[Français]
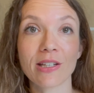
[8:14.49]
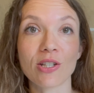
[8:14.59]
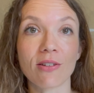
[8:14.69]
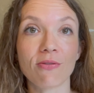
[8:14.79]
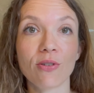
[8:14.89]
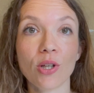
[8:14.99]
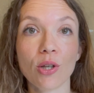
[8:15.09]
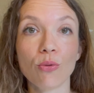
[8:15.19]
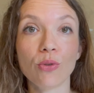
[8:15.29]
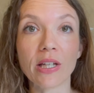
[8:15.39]
J'ai fait
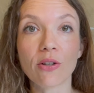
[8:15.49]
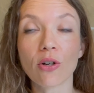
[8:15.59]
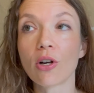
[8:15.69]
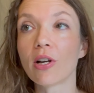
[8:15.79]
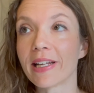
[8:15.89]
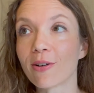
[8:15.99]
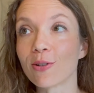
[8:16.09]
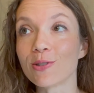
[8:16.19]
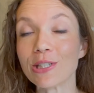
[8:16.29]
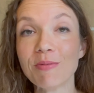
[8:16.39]
une école, l'école
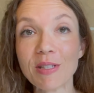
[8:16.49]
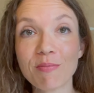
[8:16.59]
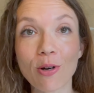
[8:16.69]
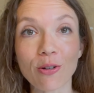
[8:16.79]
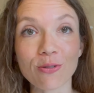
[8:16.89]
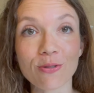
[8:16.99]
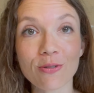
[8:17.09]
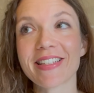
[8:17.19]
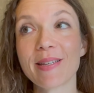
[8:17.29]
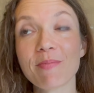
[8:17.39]
de chimie de
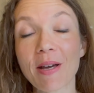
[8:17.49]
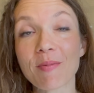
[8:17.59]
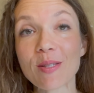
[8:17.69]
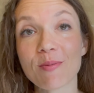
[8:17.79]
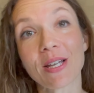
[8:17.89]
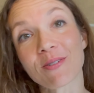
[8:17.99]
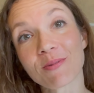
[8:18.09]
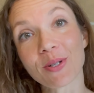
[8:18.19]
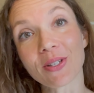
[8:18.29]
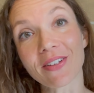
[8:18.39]
Bordeaux, qui me permet de bien
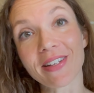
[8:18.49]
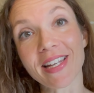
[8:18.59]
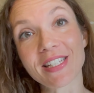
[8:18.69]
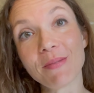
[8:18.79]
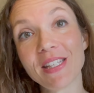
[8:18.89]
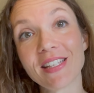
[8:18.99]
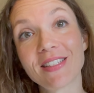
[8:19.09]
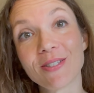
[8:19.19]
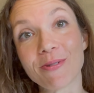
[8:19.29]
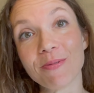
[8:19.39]
comprendre la chimie des
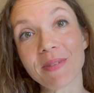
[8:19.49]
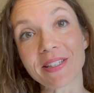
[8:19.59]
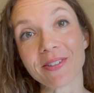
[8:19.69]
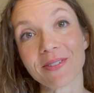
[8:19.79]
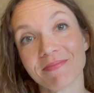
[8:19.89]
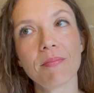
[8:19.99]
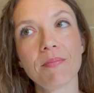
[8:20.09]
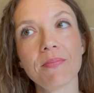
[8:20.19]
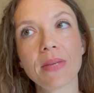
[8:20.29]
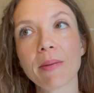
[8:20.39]
tissus maintenant,
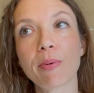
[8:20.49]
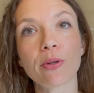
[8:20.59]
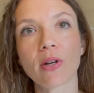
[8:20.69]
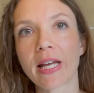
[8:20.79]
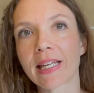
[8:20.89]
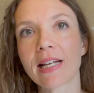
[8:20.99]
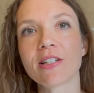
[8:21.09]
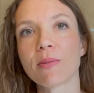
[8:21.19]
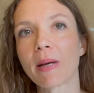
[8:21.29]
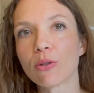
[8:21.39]
mais pendant laquelle
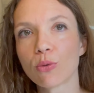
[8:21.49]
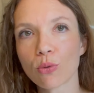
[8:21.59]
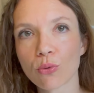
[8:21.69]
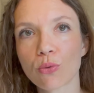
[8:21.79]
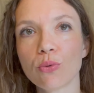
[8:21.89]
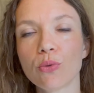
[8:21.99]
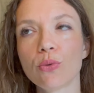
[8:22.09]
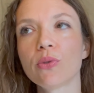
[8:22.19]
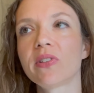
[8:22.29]
j'ai pas du tout cousu.